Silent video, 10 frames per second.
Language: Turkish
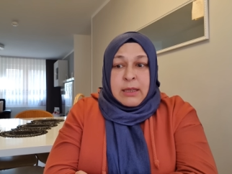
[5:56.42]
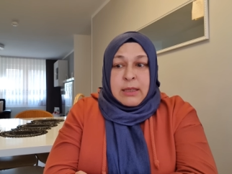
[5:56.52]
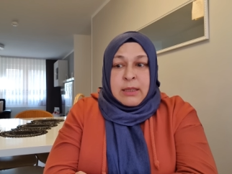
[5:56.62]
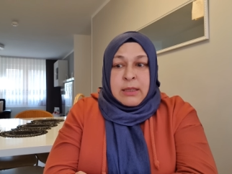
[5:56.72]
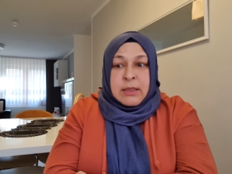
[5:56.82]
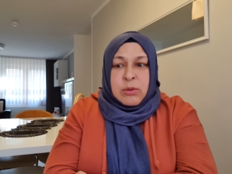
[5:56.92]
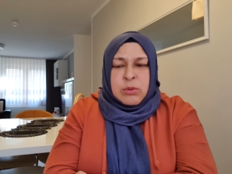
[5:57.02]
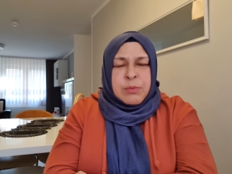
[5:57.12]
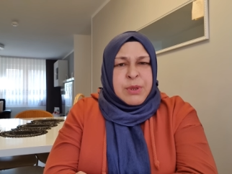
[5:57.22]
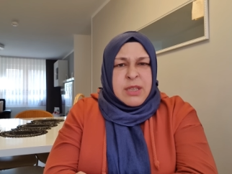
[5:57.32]
Ee,
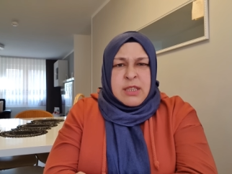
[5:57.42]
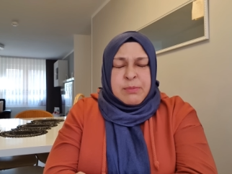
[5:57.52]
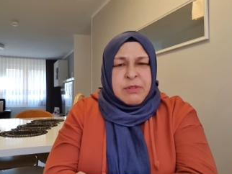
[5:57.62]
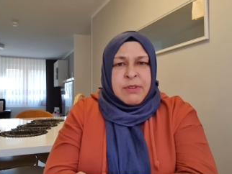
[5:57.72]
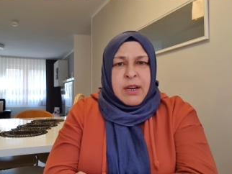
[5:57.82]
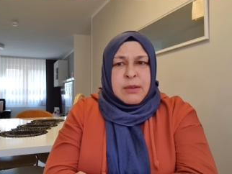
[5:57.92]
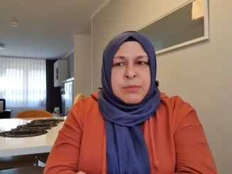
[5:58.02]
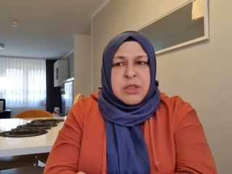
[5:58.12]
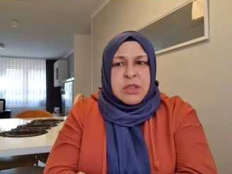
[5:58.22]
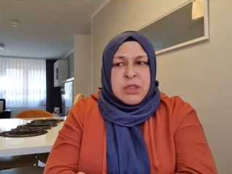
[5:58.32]
onun bir ismi
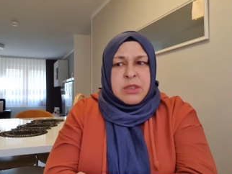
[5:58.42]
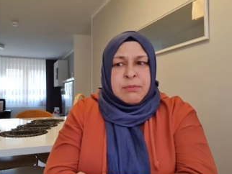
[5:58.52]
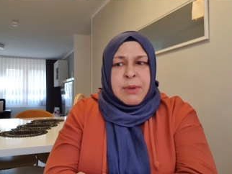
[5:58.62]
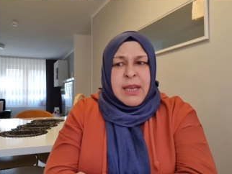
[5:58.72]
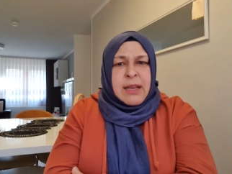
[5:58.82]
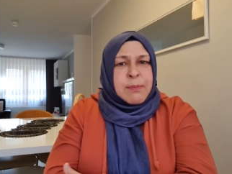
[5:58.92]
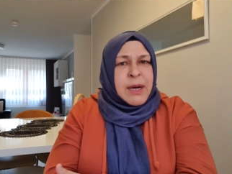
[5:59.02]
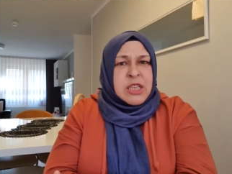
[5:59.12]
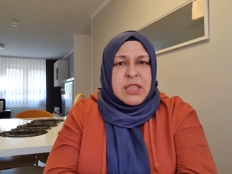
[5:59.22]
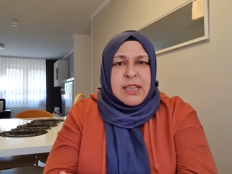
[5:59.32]
varmış. M ile
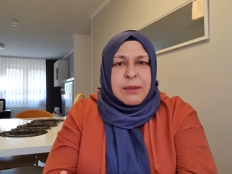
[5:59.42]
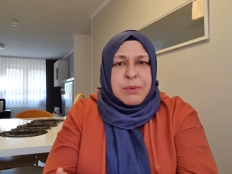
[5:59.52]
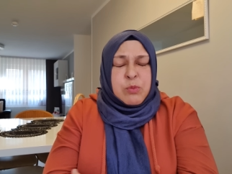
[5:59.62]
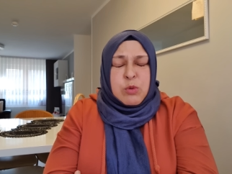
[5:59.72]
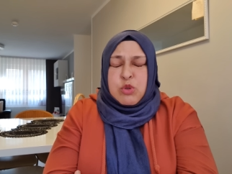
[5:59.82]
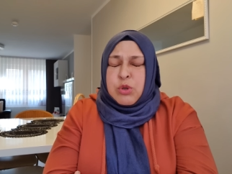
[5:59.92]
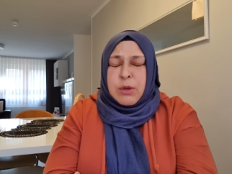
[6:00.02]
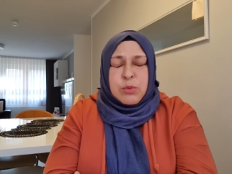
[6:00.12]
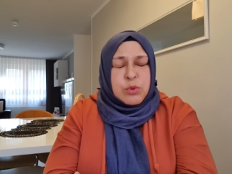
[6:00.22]
başlayan bilmiyorum şu an